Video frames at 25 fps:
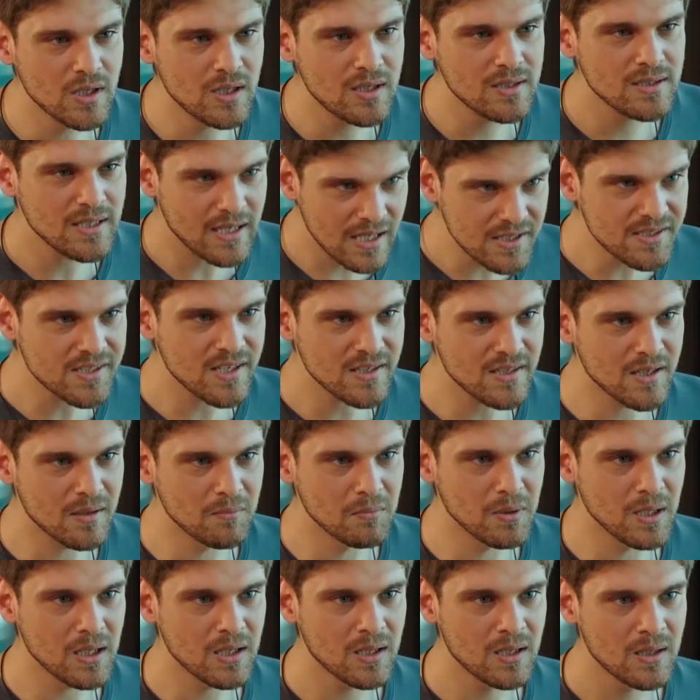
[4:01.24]
ya.
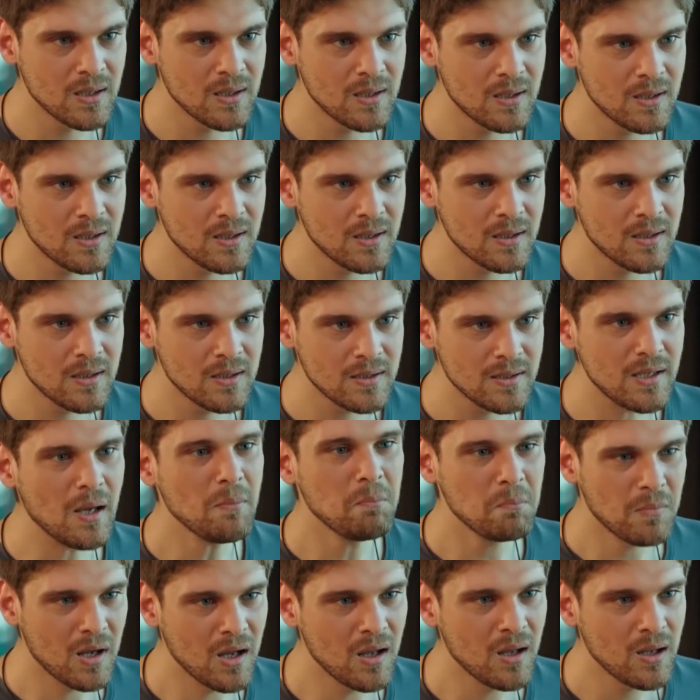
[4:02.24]
Gerçekten bak.
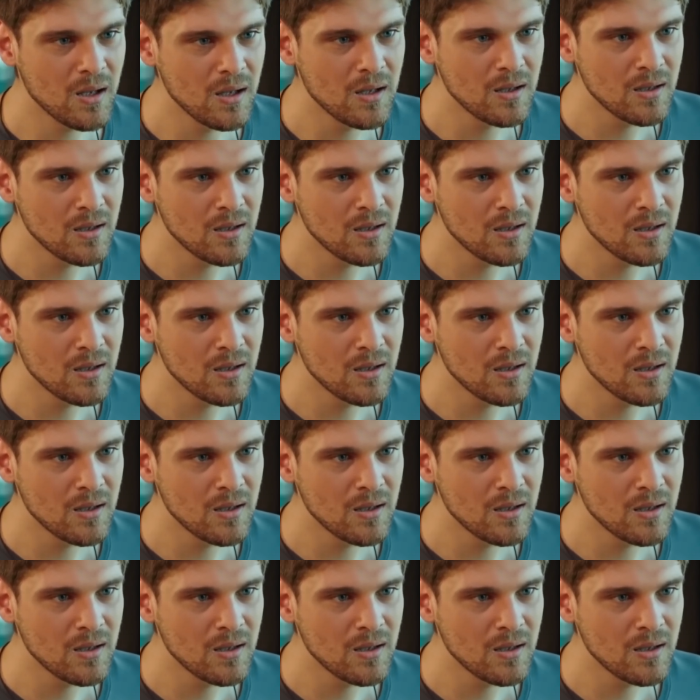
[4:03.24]
Yapma.